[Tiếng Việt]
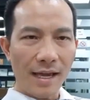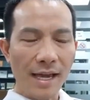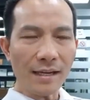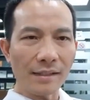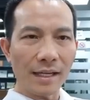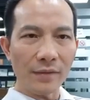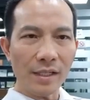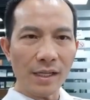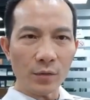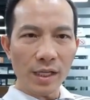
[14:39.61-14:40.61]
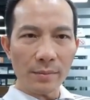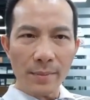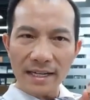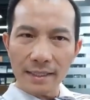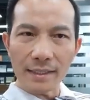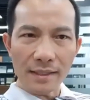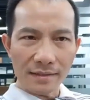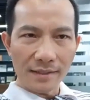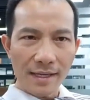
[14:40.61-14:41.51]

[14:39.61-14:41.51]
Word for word: Hãy cẩn thận với những điều gì mà bạn nghĩ.